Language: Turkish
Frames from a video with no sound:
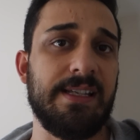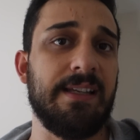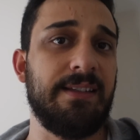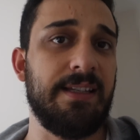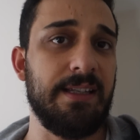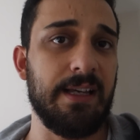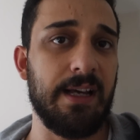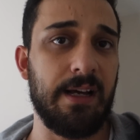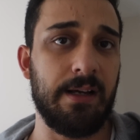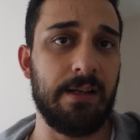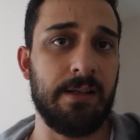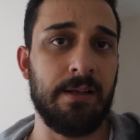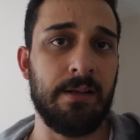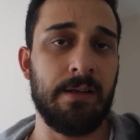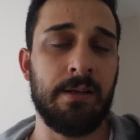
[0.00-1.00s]
zeytinyağı
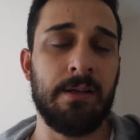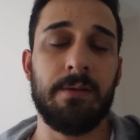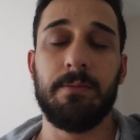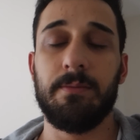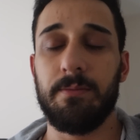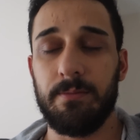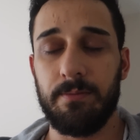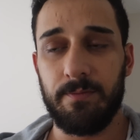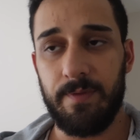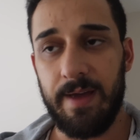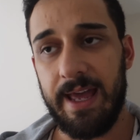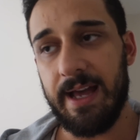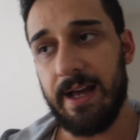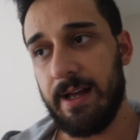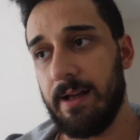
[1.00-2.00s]

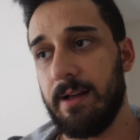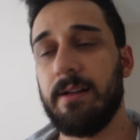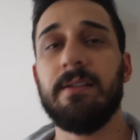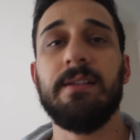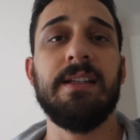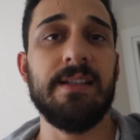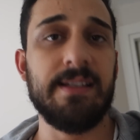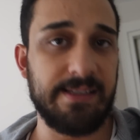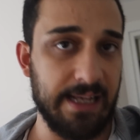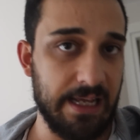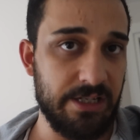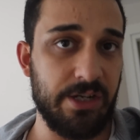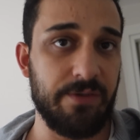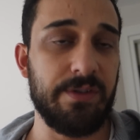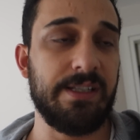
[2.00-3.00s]
veya
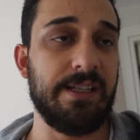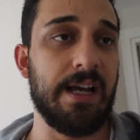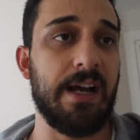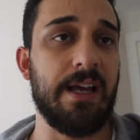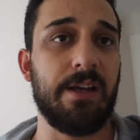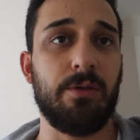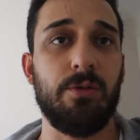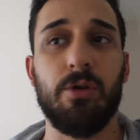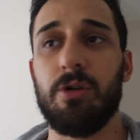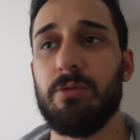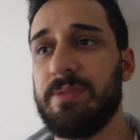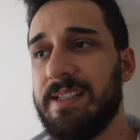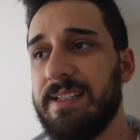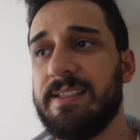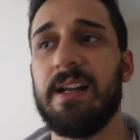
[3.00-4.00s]
Hindistan cevizi yağı
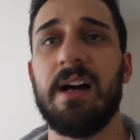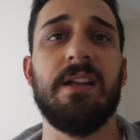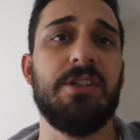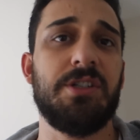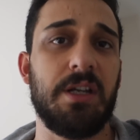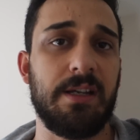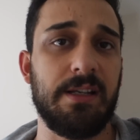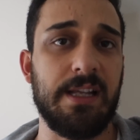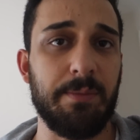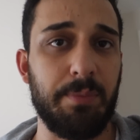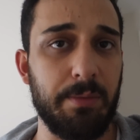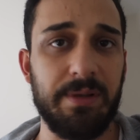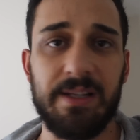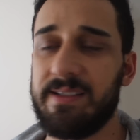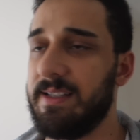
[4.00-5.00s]
ekliyorum. Siz de aynı şekilde
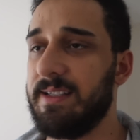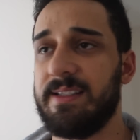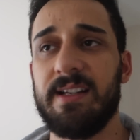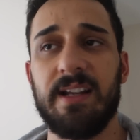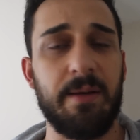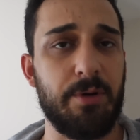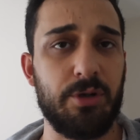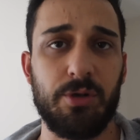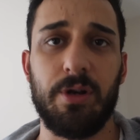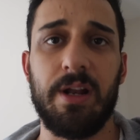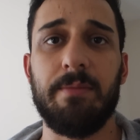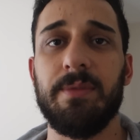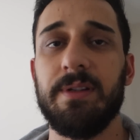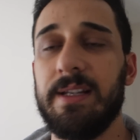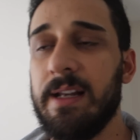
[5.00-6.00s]
yapabilirsiniz. Gramajı
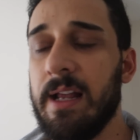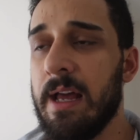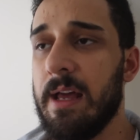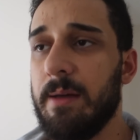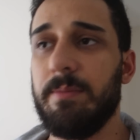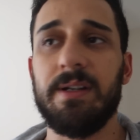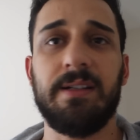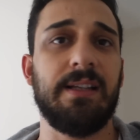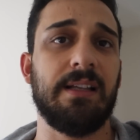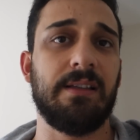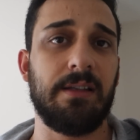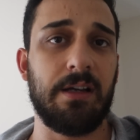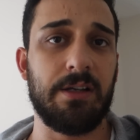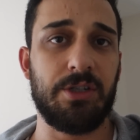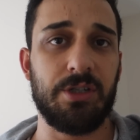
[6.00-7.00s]
önemli değil. Bir
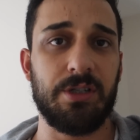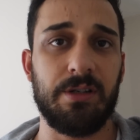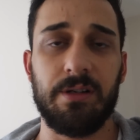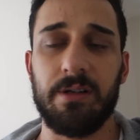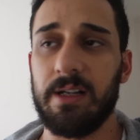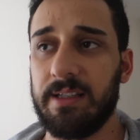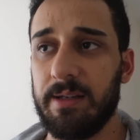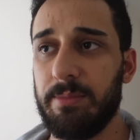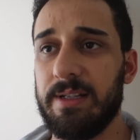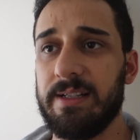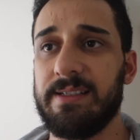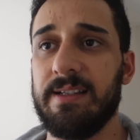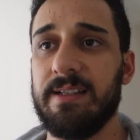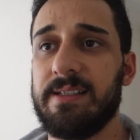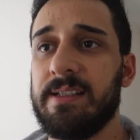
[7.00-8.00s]
tatlı kaşığı
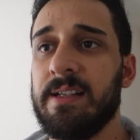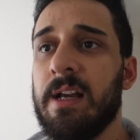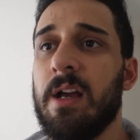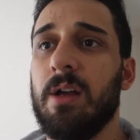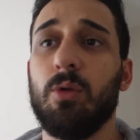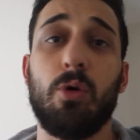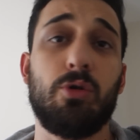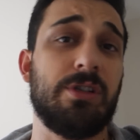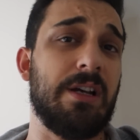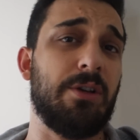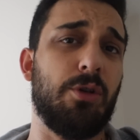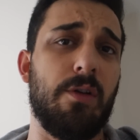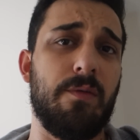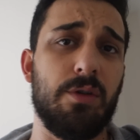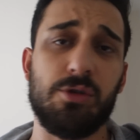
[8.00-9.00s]
atabilirsiniz. 90
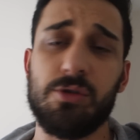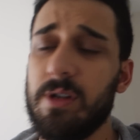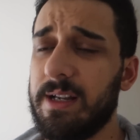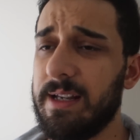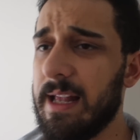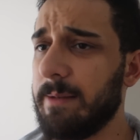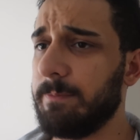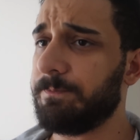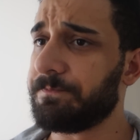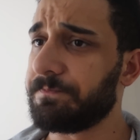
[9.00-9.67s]
kilo ve üstündekiler